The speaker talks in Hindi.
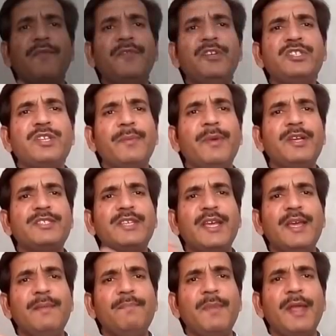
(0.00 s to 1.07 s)
काफी समय
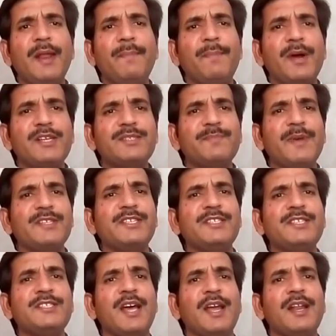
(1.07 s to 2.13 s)
से मेरे पास
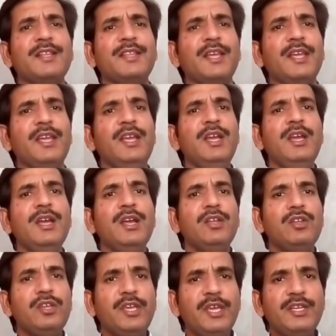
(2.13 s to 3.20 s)
मैसेजेस आ रहे थे
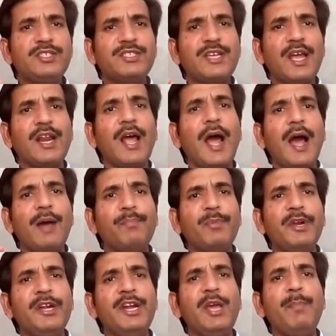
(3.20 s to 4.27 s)
कि सर
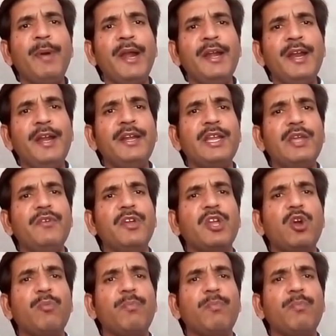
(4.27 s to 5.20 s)
आप इंडिपेंडेंट टीवी